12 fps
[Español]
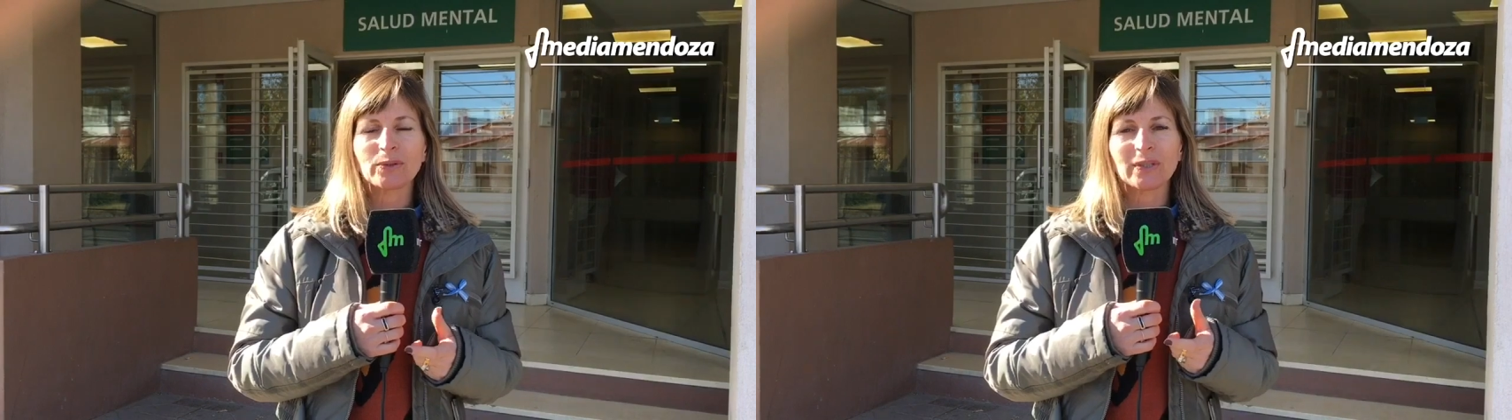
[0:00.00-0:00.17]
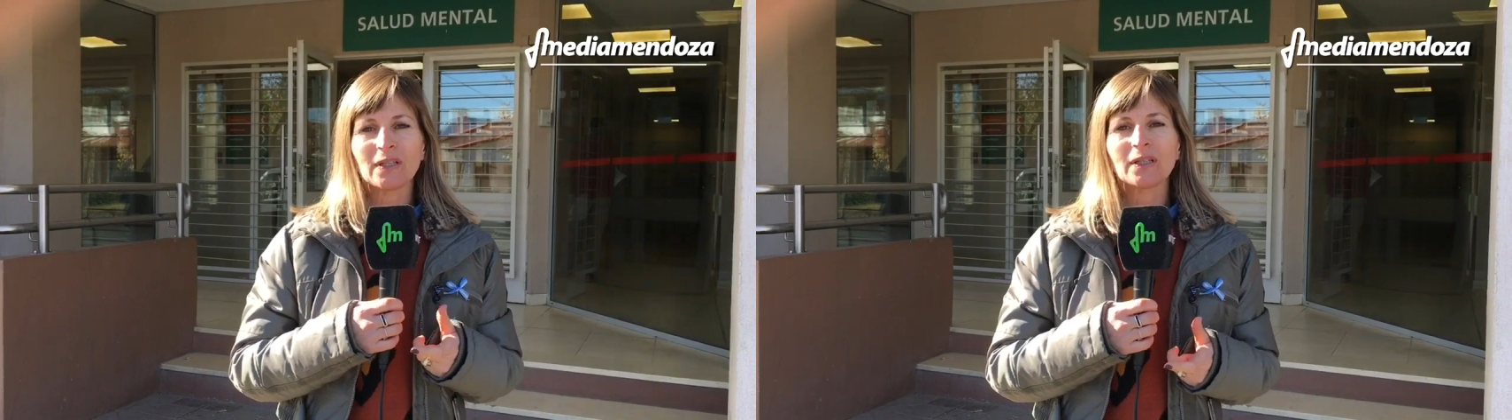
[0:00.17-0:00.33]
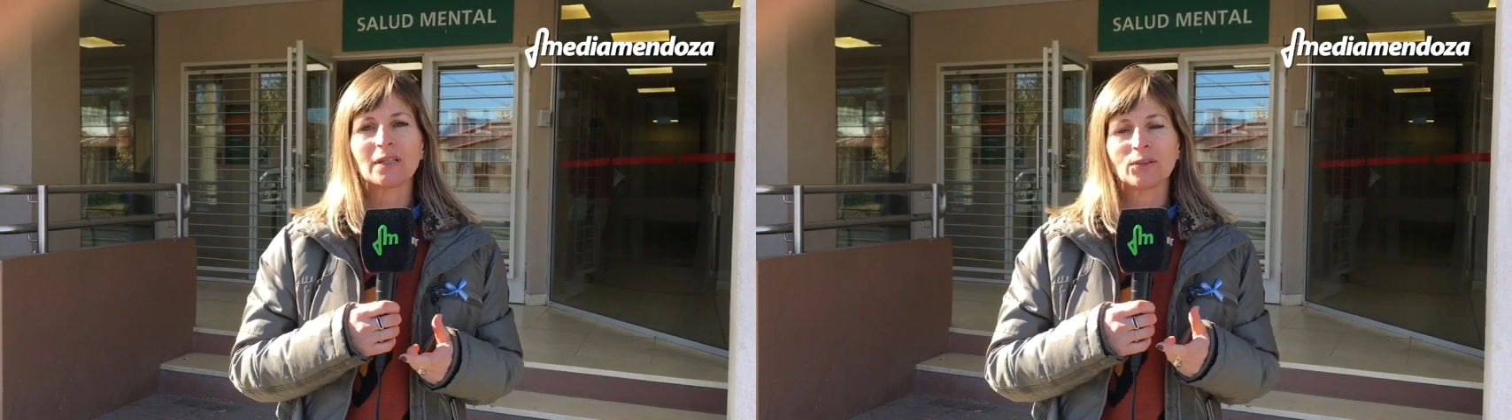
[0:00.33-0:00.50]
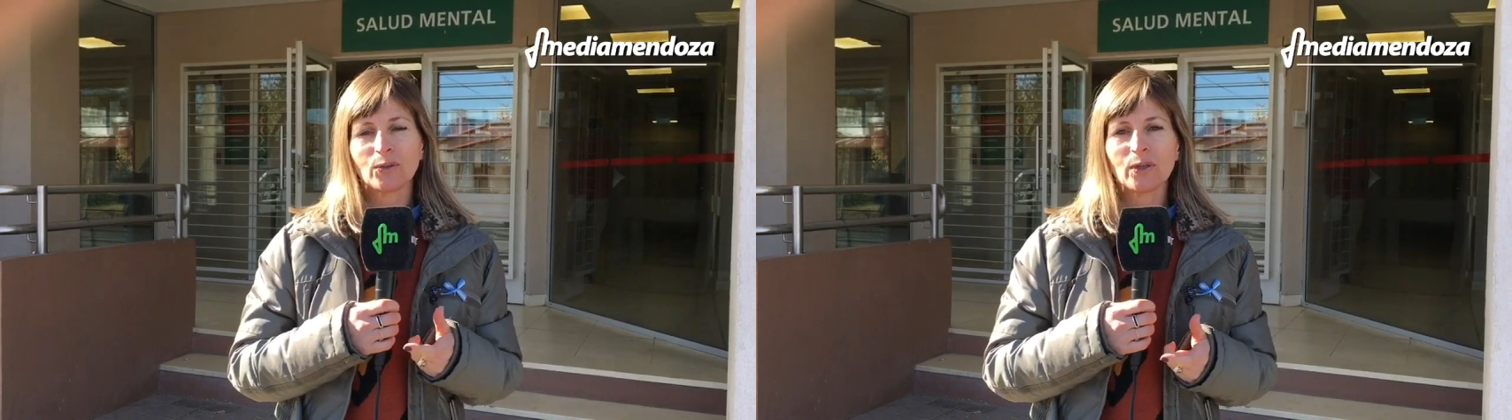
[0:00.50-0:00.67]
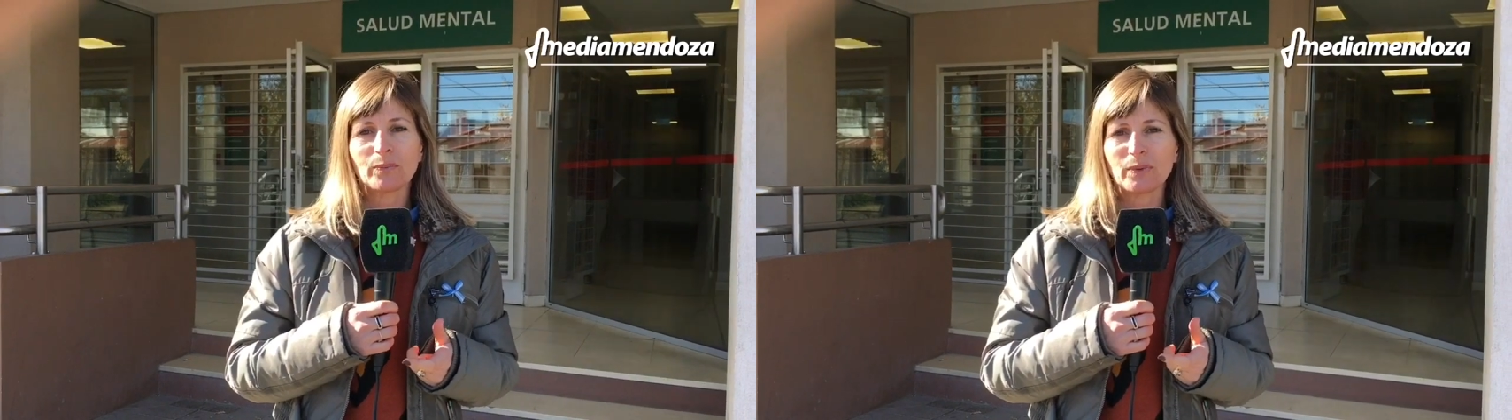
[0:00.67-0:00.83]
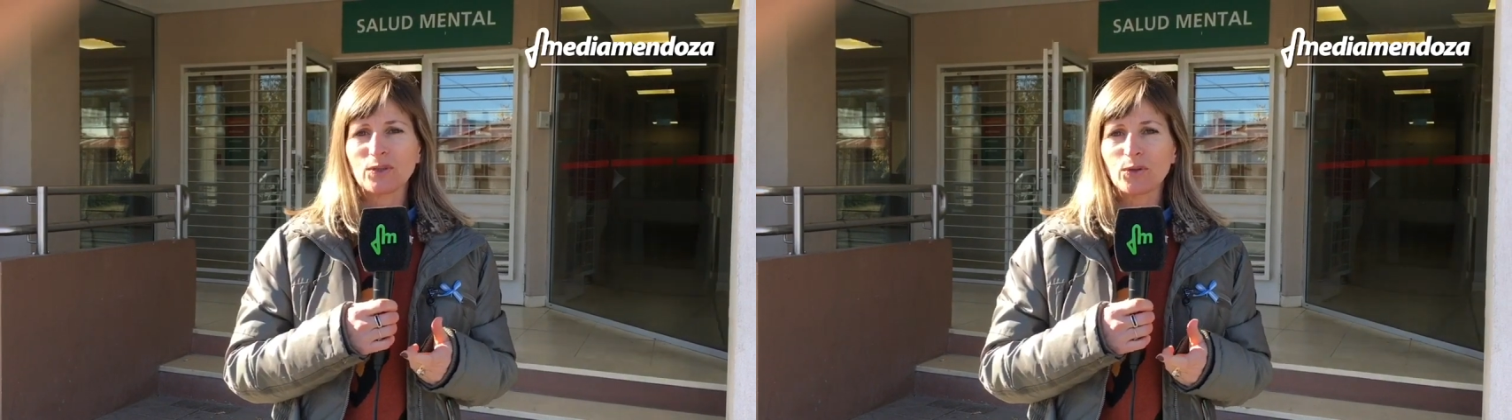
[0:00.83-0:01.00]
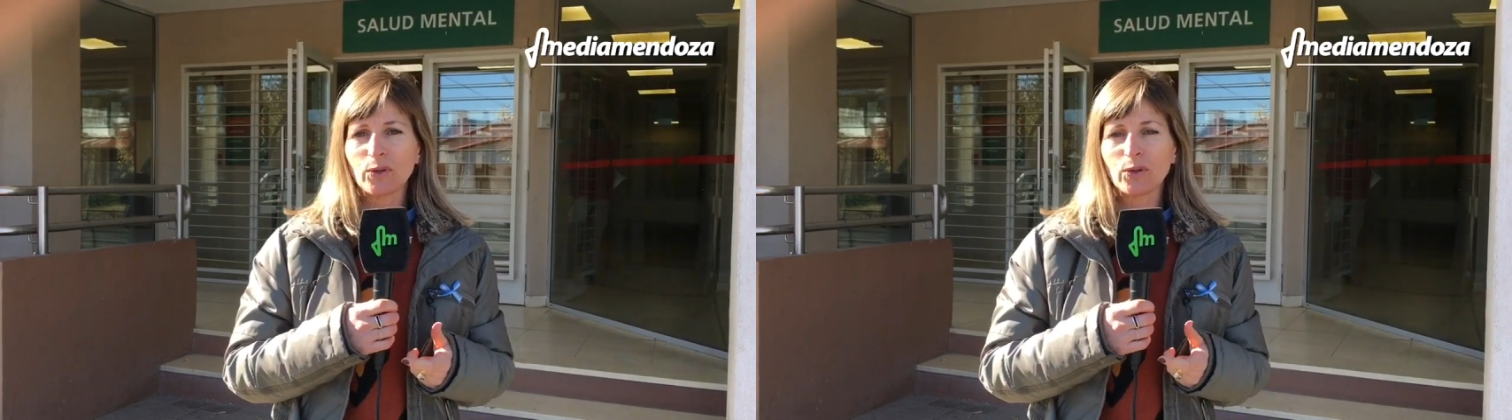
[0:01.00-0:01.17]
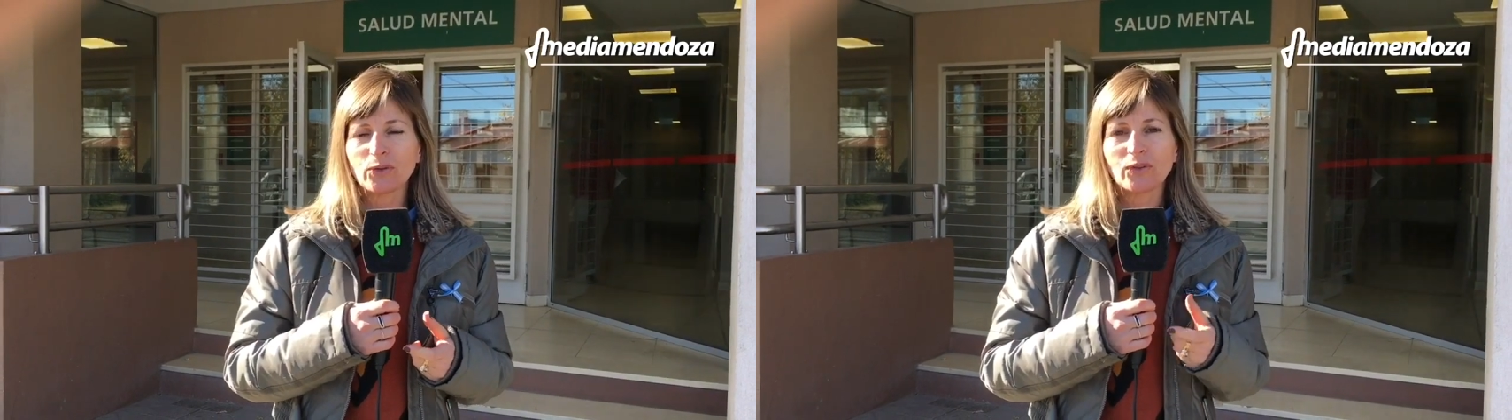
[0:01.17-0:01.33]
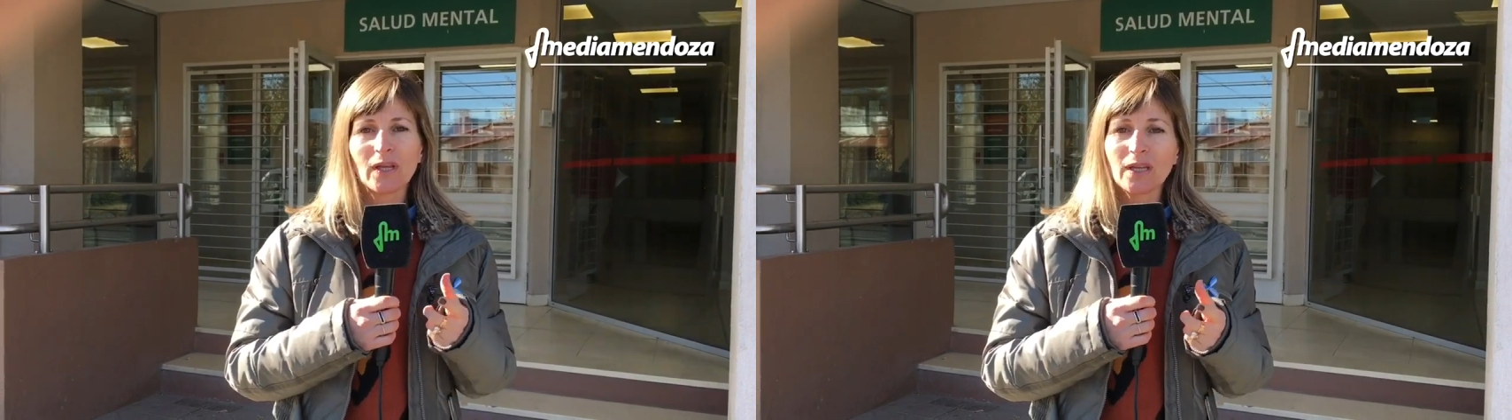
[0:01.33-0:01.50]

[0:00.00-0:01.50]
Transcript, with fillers: tiene estos episodios?